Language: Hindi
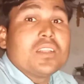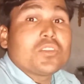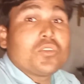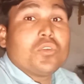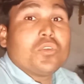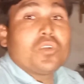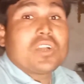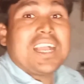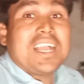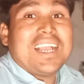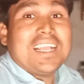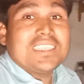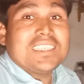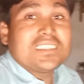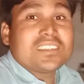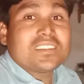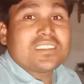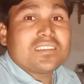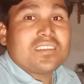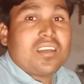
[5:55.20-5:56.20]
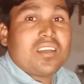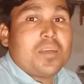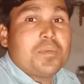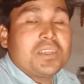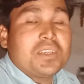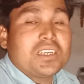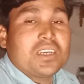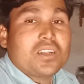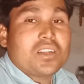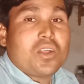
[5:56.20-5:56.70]
तो गैस अभी
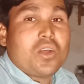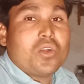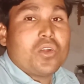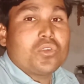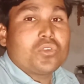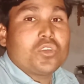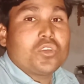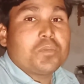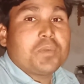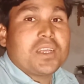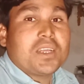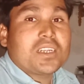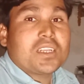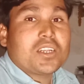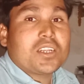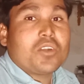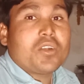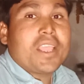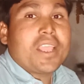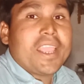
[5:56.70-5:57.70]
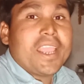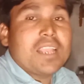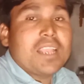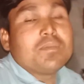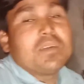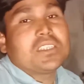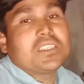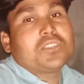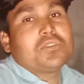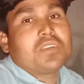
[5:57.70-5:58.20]
कर रहा हूँ दोपहर का राउंड एक
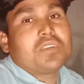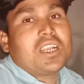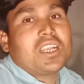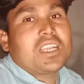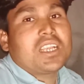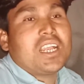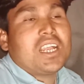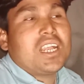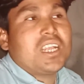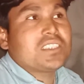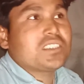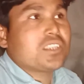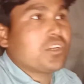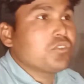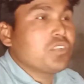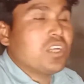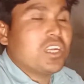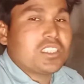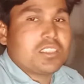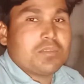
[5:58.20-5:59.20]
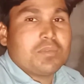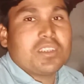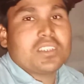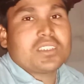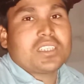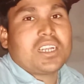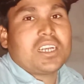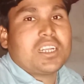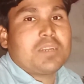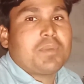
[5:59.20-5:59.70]
बज चुका है गैस उधर से मैं
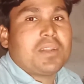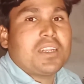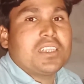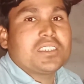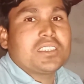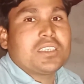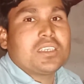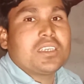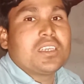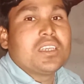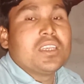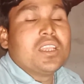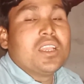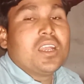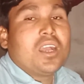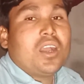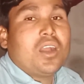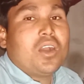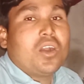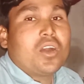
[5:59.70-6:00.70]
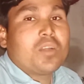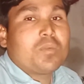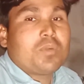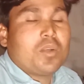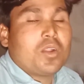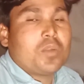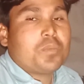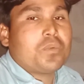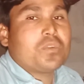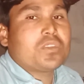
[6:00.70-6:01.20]
सागरपाली से और
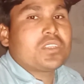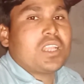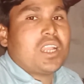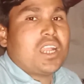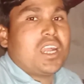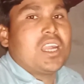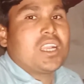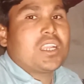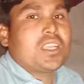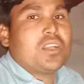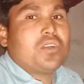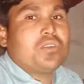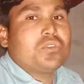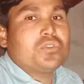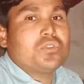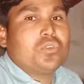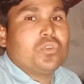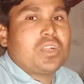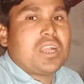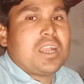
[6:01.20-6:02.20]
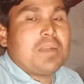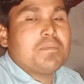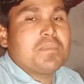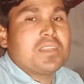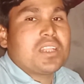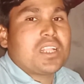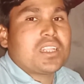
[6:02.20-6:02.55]
भंवरपुर से आ गया हूँ जो काम मेरा